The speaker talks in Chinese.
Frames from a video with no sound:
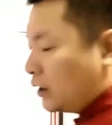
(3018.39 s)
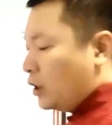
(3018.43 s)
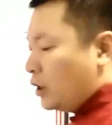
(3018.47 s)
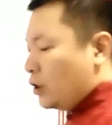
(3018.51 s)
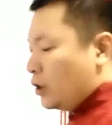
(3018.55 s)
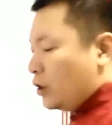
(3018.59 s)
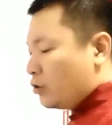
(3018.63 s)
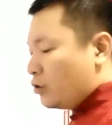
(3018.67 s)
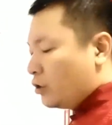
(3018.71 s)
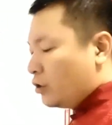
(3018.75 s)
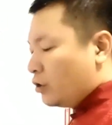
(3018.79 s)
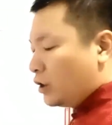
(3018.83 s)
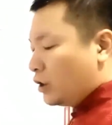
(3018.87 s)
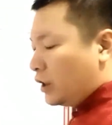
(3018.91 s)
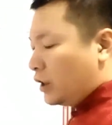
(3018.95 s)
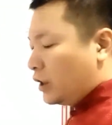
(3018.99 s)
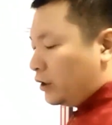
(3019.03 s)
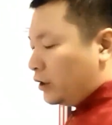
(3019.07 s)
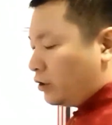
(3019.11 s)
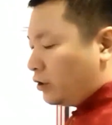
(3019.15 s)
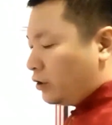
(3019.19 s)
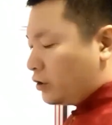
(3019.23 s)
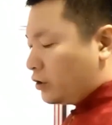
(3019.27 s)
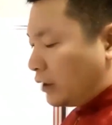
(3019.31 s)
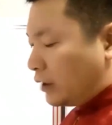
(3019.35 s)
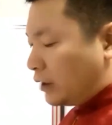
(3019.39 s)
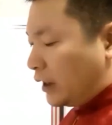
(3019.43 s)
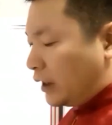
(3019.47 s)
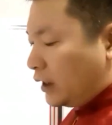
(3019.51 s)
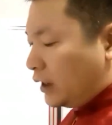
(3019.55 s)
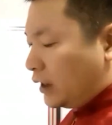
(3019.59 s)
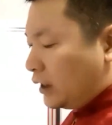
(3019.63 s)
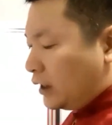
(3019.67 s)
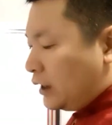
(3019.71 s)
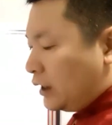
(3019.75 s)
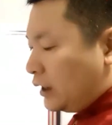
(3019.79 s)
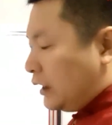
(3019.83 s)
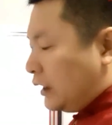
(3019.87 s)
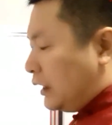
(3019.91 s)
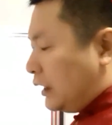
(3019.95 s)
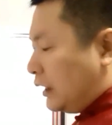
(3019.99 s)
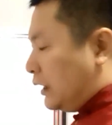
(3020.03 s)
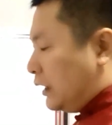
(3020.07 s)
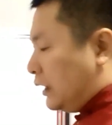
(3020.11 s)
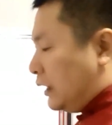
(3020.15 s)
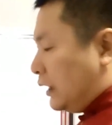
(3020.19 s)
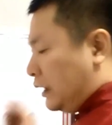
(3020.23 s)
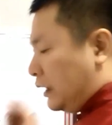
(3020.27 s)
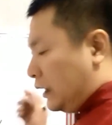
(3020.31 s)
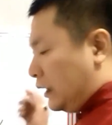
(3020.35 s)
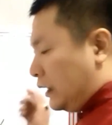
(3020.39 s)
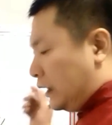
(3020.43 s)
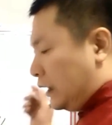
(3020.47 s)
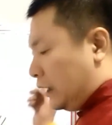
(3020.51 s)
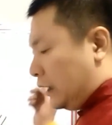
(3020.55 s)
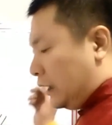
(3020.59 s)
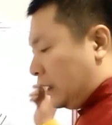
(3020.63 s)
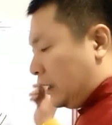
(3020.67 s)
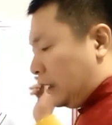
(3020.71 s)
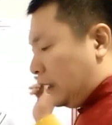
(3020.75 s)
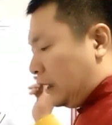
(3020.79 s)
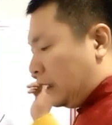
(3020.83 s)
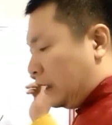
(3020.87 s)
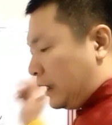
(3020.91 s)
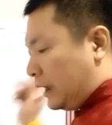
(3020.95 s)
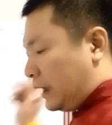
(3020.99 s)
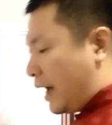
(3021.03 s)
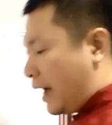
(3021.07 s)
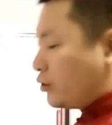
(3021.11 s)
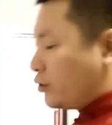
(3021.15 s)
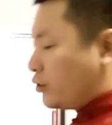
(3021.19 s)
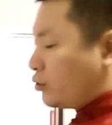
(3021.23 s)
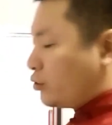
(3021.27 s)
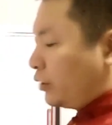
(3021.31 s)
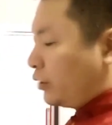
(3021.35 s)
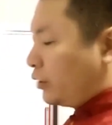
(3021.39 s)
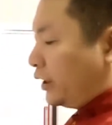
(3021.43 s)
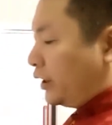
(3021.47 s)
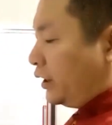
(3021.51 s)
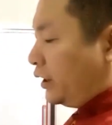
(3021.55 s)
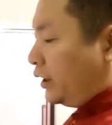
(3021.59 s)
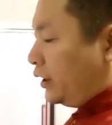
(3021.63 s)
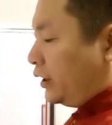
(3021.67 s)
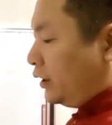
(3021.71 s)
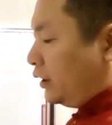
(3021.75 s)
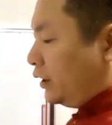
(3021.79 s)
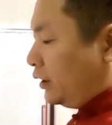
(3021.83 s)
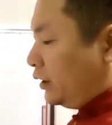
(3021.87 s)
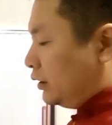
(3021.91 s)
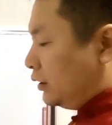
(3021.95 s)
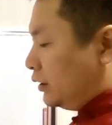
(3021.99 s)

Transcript: 所以说很多时候呢，来水